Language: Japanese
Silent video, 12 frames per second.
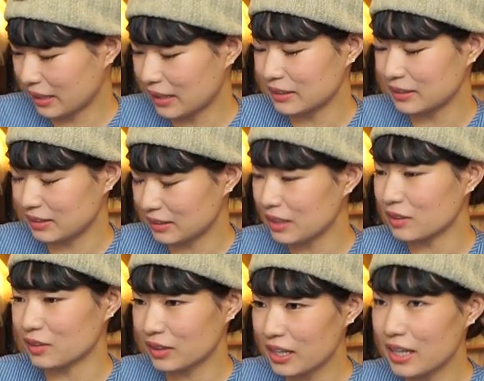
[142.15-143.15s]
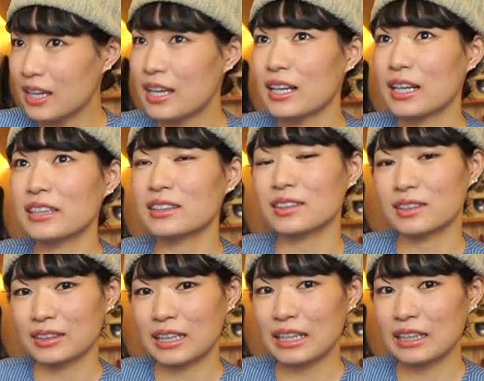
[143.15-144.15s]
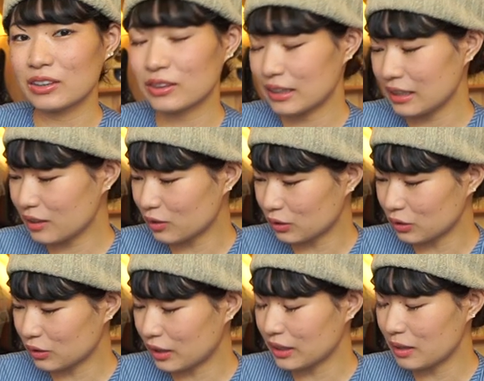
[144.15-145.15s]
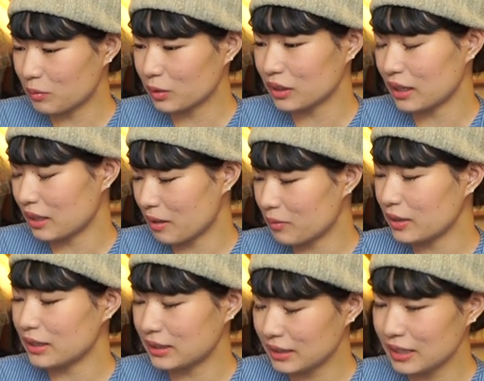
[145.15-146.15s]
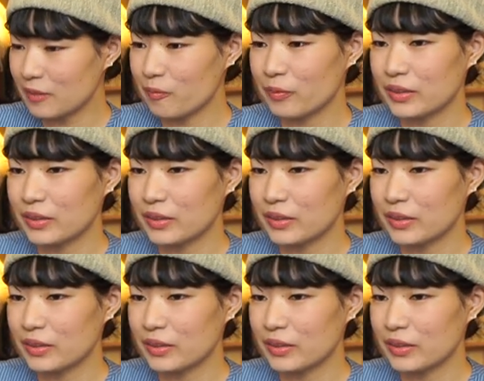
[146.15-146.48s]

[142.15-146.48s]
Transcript: 感じなので家族で1人1個とかで持っていてもいいし